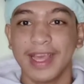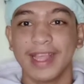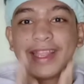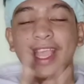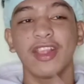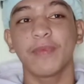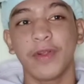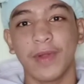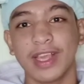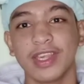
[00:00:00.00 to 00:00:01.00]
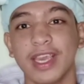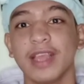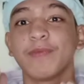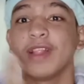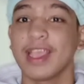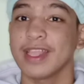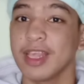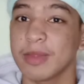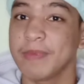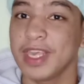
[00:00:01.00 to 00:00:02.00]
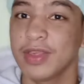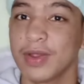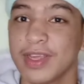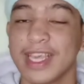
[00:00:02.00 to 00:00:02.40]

and thanks for watching, if you like this video,